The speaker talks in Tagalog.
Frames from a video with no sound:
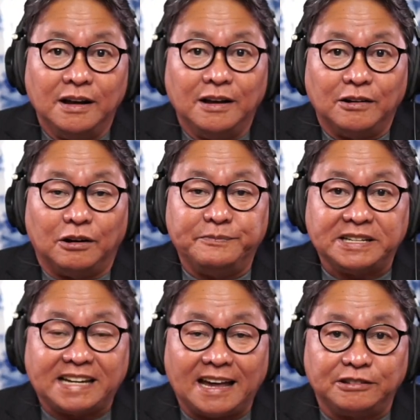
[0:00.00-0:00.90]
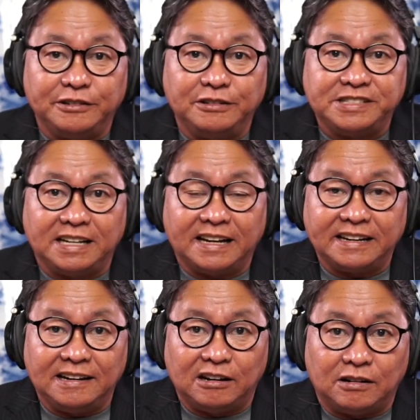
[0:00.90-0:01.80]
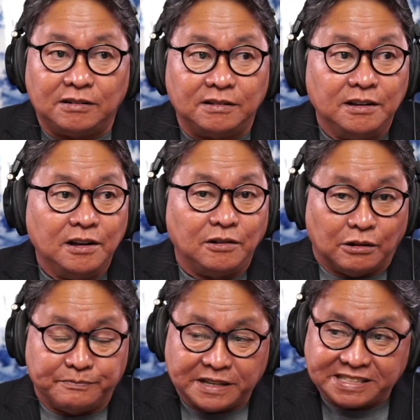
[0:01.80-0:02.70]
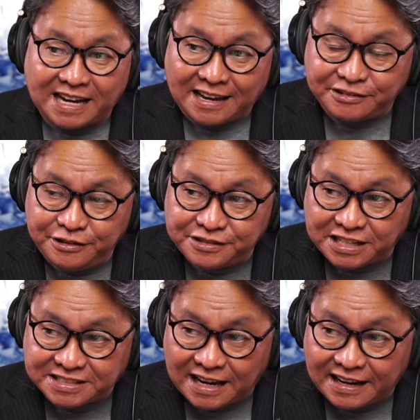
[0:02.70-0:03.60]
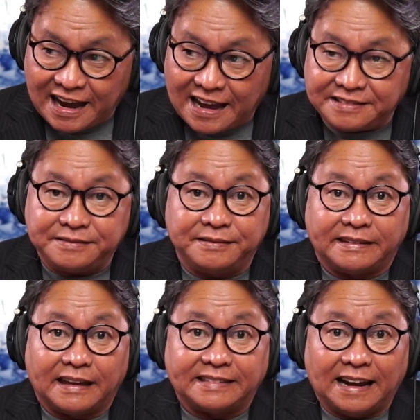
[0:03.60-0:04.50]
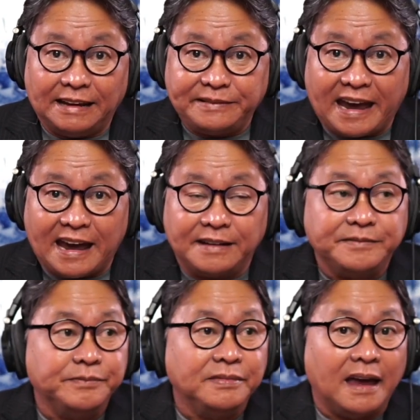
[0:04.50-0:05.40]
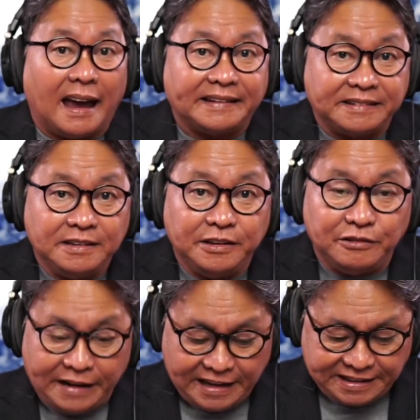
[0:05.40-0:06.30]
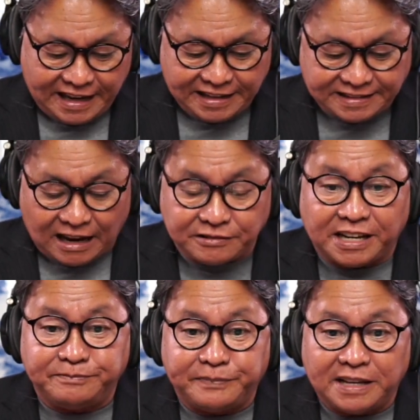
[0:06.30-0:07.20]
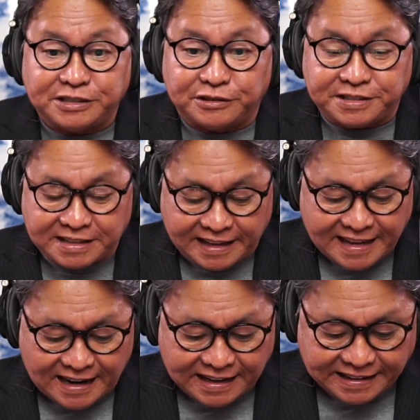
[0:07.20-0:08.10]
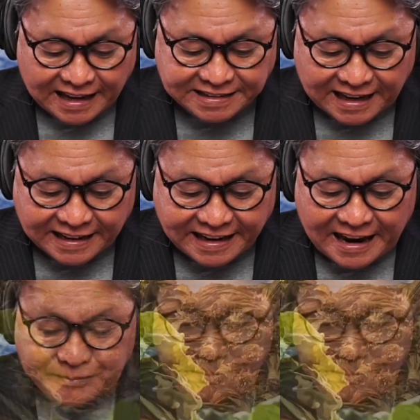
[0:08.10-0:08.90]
Kumpiskado yung sigarilyo Kumpiskado sasakyan na dala niya at yung 88,000 pesos na nakita sa kanya.